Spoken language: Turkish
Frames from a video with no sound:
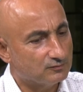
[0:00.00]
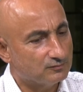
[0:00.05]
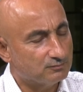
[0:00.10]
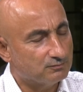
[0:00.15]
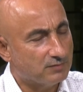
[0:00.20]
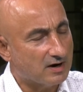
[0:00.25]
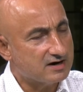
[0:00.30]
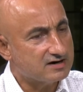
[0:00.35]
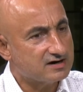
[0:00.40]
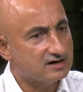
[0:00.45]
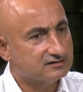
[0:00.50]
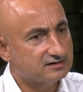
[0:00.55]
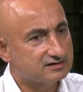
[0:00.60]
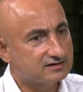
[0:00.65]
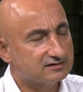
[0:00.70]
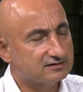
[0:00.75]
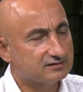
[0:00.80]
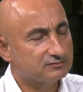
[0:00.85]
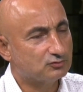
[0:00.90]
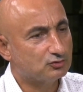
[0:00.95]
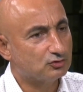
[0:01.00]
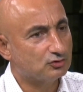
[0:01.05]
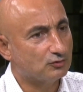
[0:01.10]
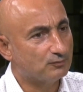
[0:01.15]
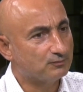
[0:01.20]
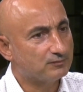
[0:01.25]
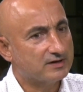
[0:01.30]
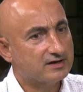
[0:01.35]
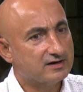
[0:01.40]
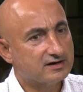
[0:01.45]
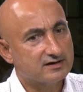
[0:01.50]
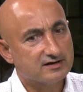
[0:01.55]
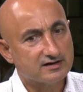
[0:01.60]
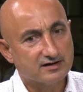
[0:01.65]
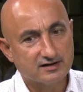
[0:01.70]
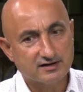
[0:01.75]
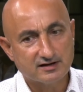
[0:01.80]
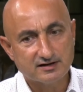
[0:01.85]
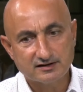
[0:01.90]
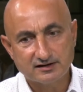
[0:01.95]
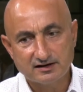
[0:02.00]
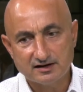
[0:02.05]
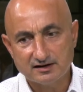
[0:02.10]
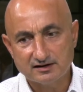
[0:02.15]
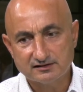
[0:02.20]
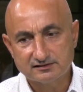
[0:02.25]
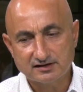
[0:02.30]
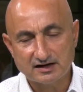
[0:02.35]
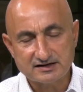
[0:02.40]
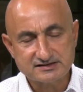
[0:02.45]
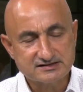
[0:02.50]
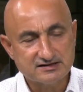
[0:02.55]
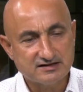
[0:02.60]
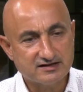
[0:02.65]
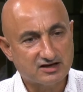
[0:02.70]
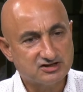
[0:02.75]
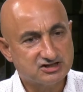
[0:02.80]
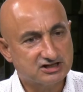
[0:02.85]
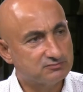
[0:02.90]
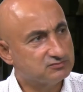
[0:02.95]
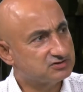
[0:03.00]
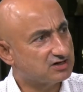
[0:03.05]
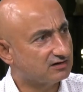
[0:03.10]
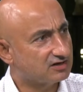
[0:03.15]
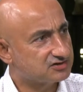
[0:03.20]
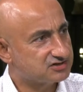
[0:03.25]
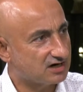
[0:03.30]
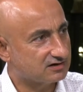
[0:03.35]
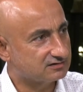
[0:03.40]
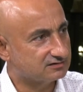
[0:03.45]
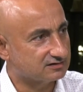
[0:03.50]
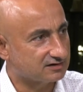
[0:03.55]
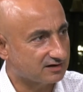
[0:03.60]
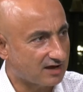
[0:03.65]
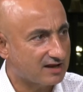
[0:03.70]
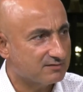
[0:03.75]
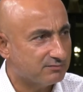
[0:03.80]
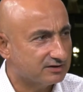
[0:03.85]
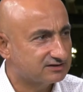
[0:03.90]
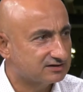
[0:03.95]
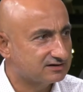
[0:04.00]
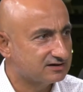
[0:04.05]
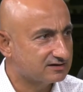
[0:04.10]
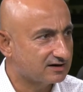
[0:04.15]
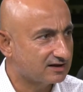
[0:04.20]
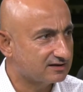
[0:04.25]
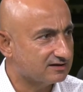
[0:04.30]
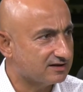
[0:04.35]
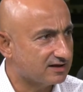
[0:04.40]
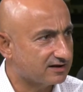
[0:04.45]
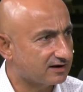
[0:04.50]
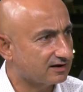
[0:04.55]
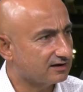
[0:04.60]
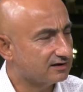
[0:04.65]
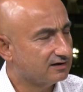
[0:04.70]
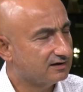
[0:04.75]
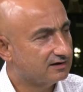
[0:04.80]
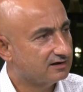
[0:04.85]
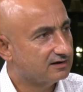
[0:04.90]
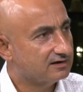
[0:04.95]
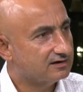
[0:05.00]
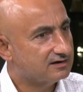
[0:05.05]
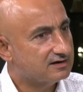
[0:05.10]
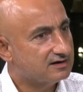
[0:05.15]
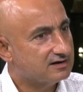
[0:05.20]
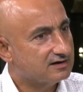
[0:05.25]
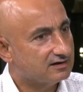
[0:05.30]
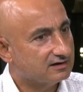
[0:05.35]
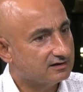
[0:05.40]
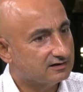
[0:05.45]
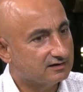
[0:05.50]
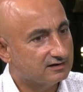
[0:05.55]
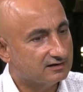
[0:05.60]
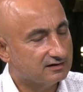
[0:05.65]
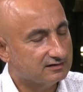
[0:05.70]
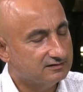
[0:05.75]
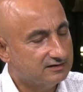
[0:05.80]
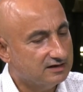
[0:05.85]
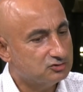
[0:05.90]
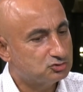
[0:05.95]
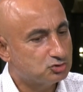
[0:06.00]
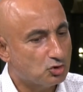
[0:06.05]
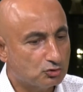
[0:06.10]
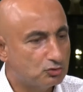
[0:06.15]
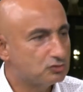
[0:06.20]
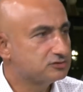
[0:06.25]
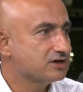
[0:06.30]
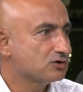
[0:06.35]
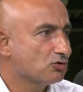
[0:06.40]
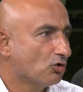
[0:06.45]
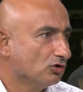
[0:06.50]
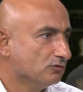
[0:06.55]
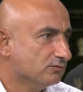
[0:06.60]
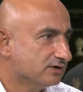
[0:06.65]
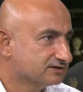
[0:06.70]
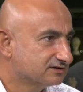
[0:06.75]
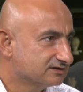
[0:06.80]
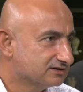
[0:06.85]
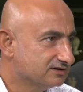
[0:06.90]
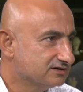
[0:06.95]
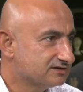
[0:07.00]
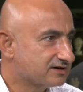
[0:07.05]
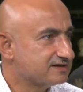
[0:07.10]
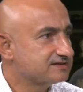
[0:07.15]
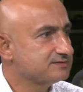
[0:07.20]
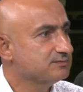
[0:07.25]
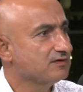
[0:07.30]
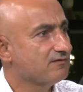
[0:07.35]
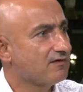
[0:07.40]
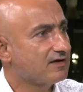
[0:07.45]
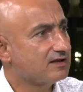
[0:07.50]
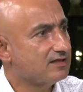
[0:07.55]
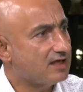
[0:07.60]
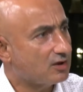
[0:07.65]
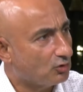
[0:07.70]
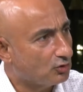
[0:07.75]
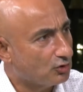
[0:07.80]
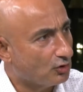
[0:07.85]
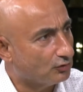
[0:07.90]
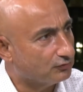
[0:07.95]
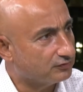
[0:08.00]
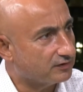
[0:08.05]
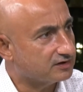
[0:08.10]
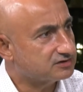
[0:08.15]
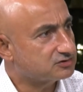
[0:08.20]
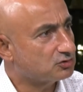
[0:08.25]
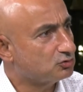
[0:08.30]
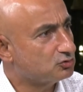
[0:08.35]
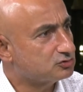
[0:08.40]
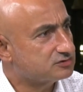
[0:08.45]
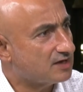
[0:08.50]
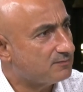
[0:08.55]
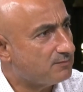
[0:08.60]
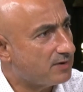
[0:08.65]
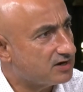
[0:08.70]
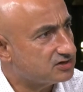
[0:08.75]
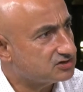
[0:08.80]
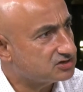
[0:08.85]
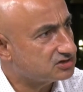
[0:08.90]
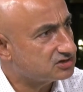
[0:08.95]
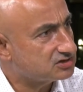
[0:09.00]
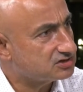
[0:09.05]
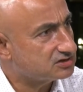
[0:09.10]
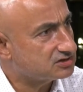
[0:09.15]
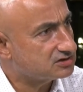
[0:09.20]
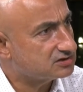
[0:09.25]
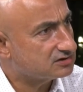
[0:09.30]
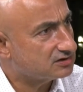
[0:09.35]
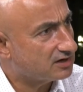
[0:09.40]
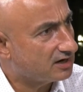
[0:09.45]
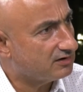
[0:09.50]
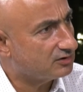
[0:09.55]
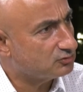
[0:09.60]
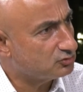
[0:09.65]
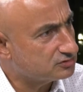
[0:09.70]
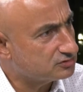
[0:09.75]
bankaların bu e, tahsili gecikmiş alacakları yani batık evet. kredileri. Hı nin çok yüksek olmadığı resmi veriler o yönde. İşte 4.6. Evet,